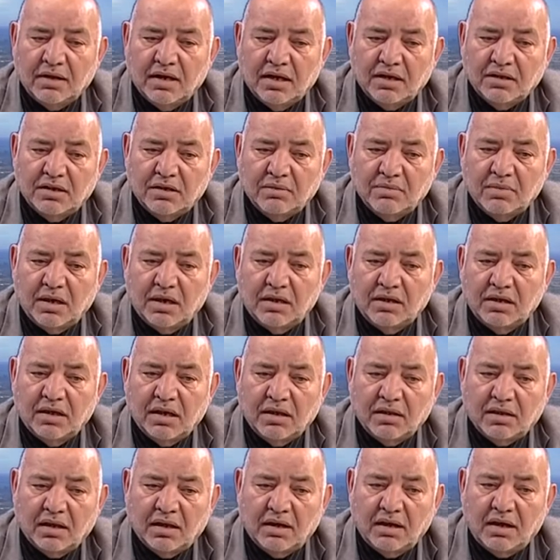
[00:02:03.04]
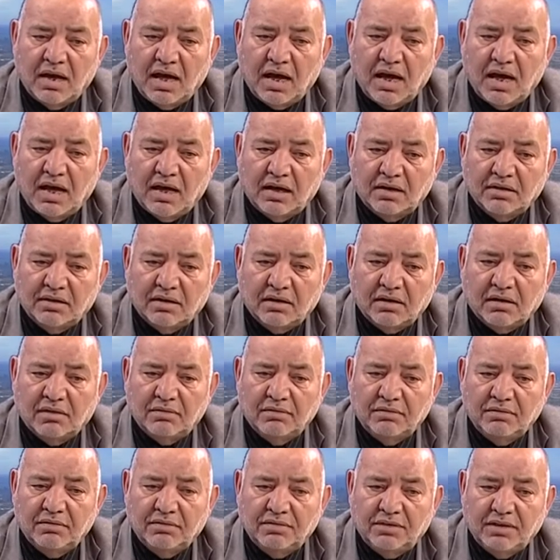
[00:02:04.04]
يجب أن يظل
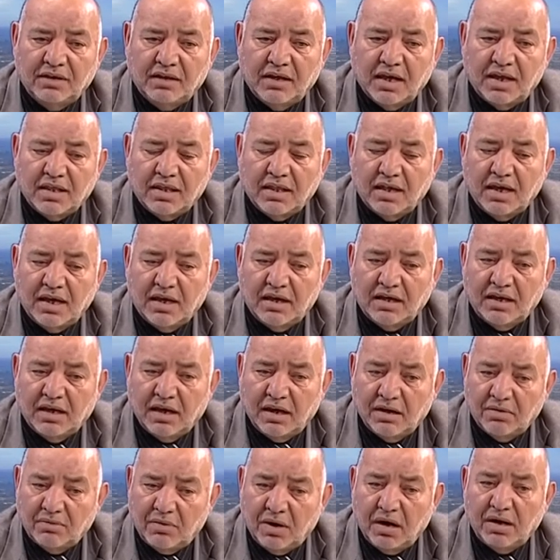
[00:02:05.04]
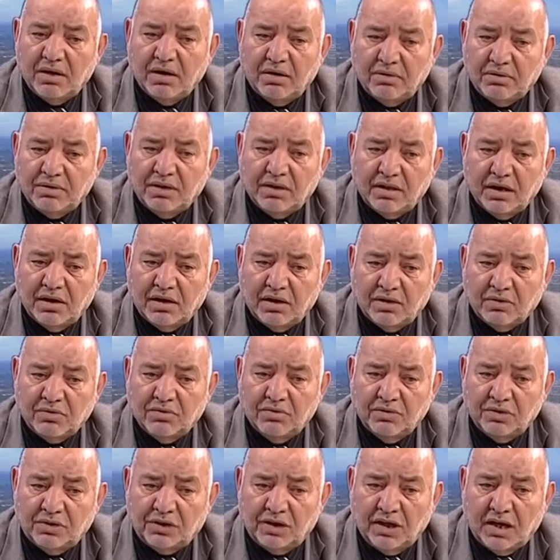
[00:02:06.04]
حاضرا في أذهاننا وأنا أريد أن
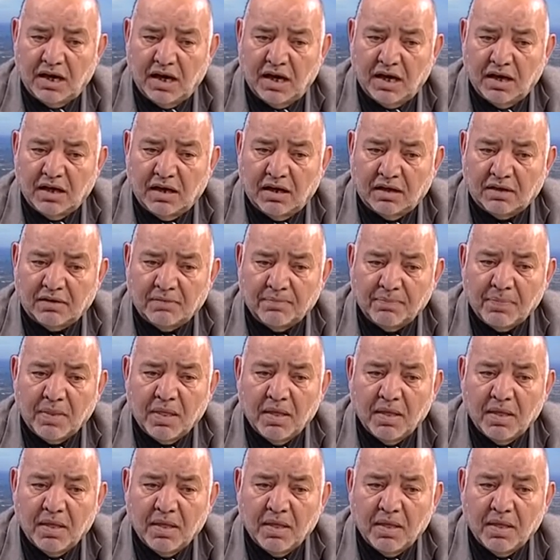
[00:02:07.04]
أقول شيء آخر